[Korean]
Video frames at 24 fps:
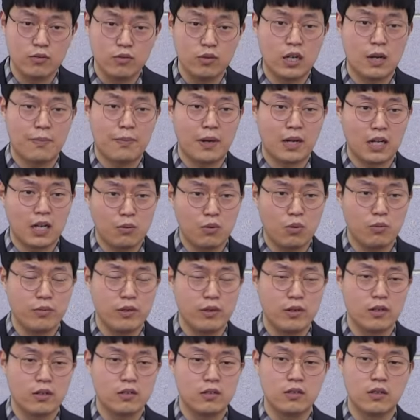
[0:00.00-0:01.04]
우리가
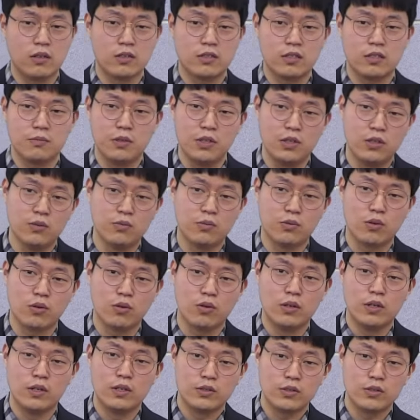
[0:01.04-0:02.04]
바라보며 그것을 믿음으로